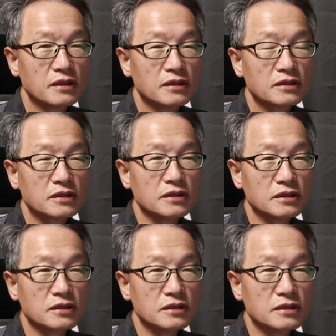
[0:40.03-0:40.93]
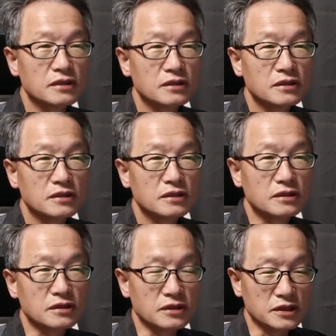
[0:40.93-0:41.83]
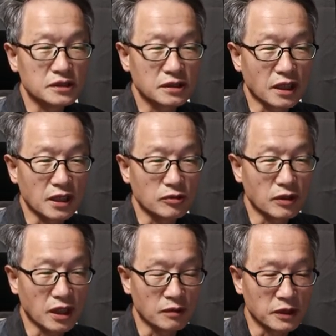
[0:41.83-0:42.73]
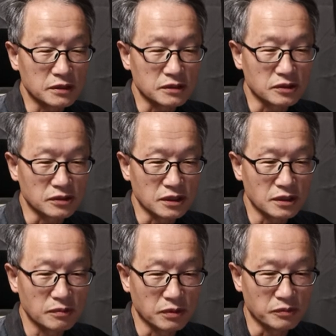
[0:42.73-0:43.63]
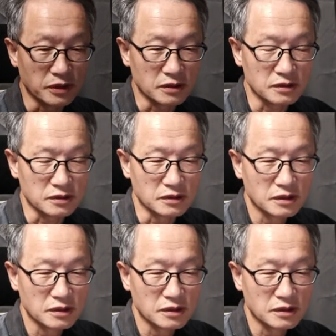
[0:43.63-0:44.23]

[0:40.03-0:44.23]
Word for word: 그, 어, 이스라엘과 하마스 전쟁을 보면은